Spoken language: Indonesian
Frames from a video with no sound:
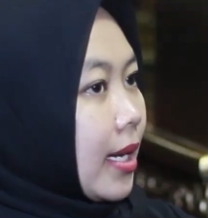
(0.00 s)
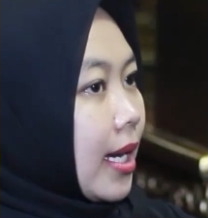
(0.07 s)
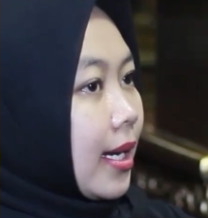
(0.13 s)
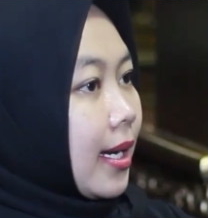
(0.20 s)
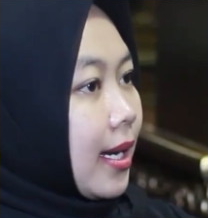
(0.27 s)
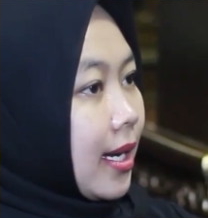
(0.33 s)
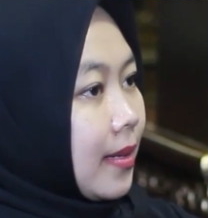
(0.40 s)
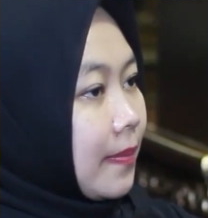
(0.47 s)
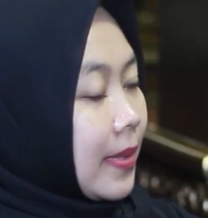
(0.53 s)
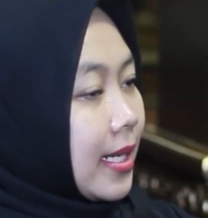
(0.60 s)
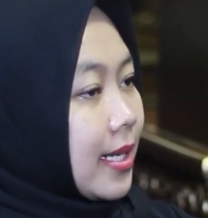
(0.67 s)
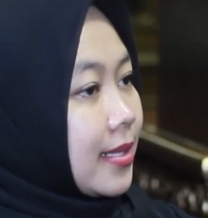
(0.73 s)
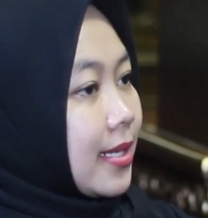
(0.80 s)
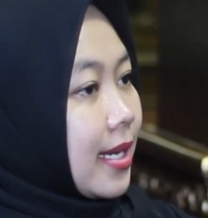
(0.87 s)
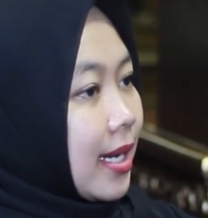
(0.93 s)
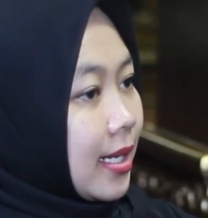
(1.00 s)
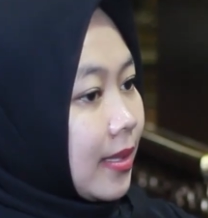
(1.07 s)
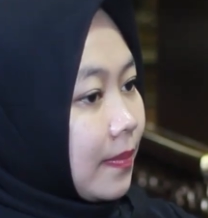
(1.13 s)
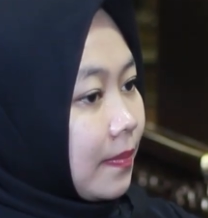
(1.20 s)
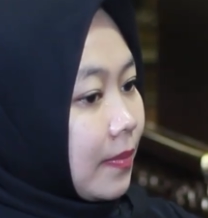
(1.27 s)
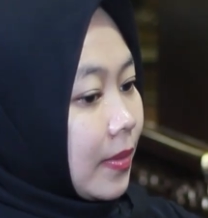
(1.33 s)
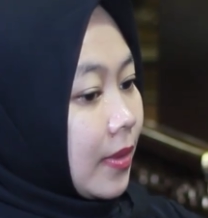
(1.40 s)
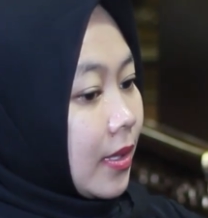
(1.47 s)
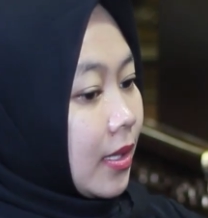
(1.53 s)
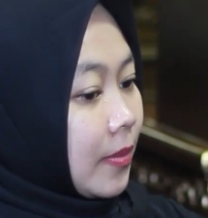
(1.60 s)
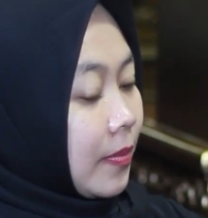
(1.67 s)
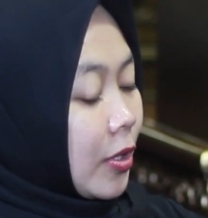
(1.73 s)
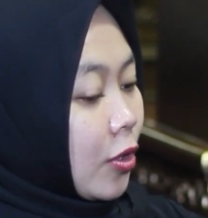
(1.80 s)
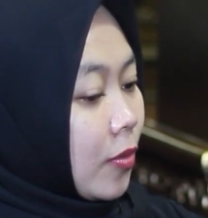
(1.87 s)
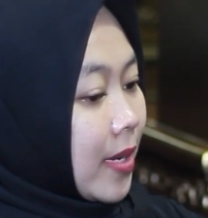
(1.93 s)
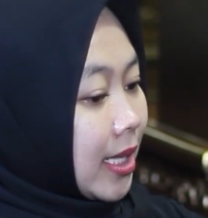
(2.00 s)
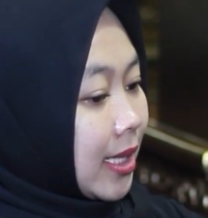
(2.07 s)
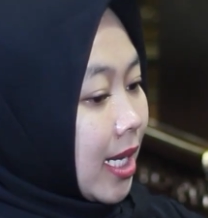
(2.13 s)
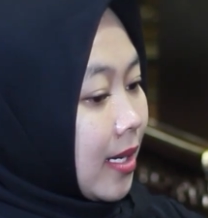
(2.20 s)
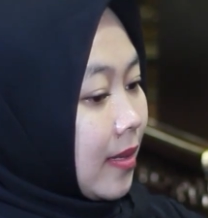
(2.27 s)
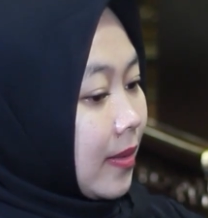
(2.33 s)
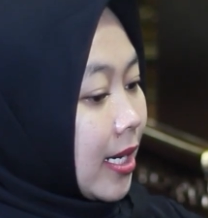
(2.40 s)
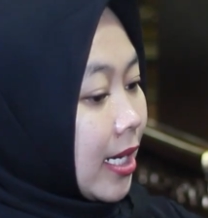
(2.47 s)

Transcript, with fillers: Bahkan pada saat uh, pengobatan